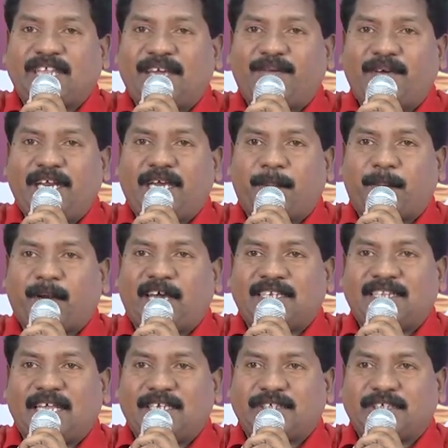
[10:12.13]
దేవునికి
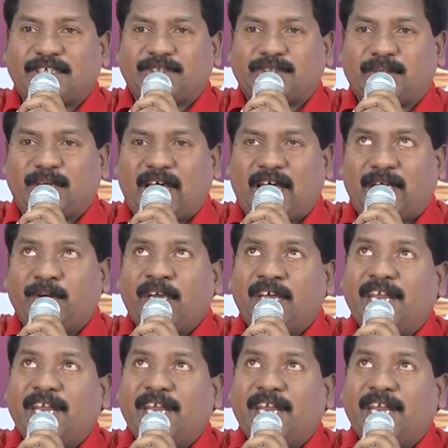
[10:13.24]
ప్రార్థన చేస్తున్నాను